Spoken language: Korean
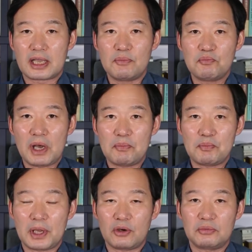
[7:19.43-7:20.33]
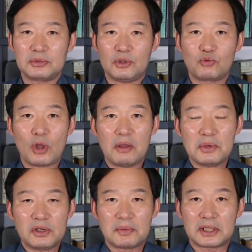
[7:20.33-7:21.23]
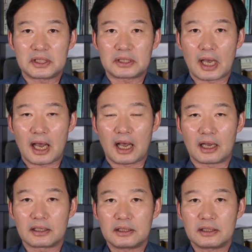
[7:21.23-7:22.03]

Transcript: 김만배로부터 뇌물을 받았다.